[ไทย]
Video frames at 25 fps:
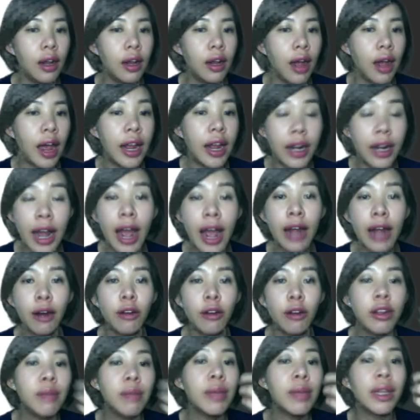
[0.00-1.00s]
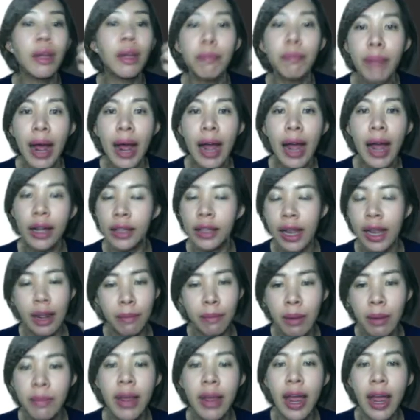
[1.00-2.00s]
ไฮด้าเนาะที่มีแต่ปากแต่ยัง
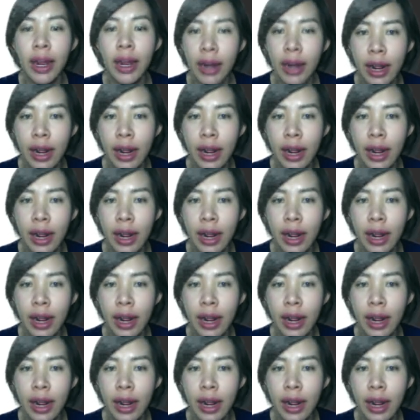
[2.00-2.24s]
ไม่มีอนั